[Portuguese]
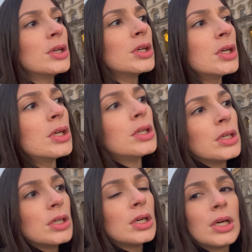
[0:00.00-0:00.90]
O
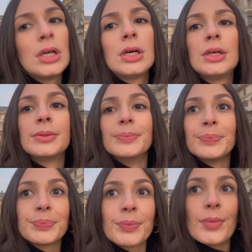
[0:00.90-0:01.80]
que é?
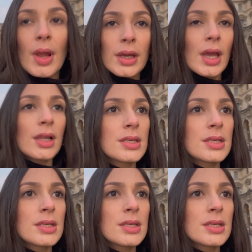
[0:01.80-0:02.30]
Aquela,